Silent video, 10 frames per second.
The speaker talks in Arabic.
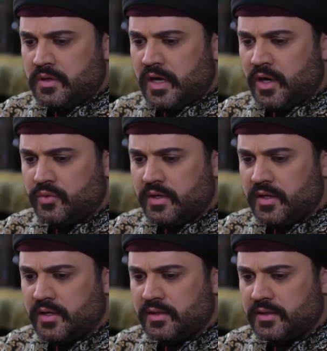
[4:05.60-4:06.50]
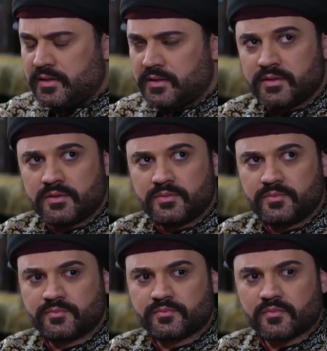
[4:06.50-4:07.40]
لا حول الله
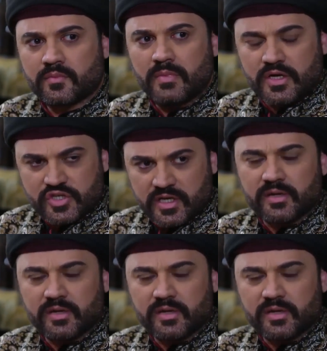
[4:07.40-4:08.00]
ماشي